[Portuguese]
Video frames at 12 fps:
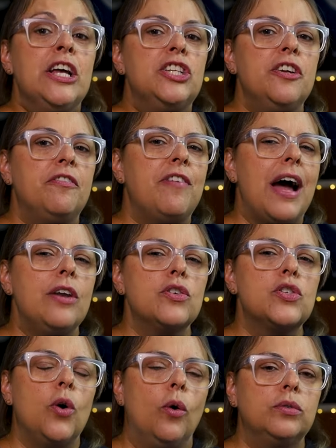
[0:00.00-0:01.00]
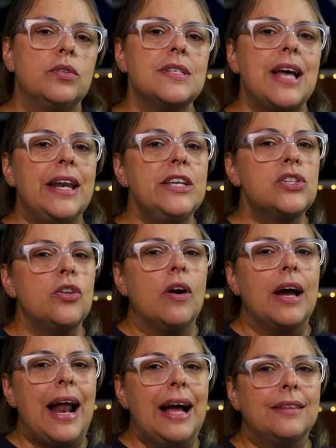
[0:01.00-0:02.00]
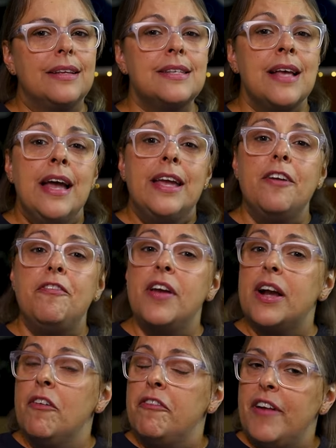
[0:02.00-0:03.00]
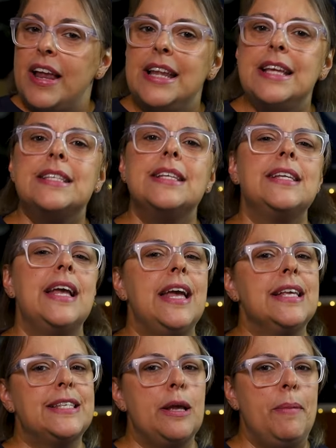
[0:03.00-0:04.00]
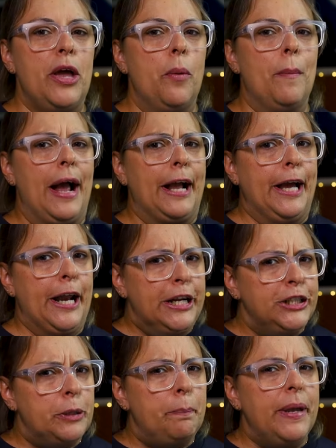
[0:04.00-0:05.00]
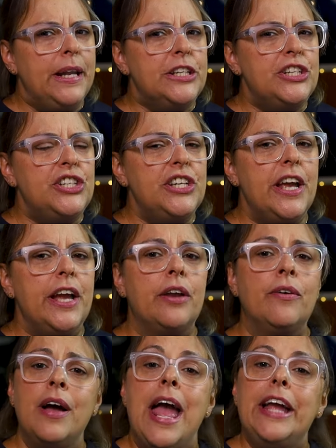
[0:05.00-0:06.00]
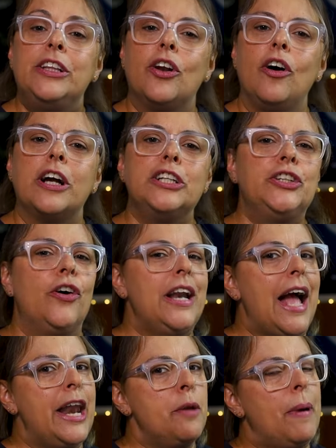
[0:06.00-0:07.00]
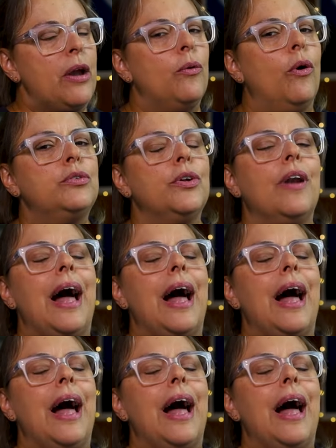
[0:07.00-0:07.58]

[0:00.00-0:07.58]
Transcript: de vários outros aristocratas que ficam felizes em receber uma grande pilha de dinheiro em troca de olharem para o outro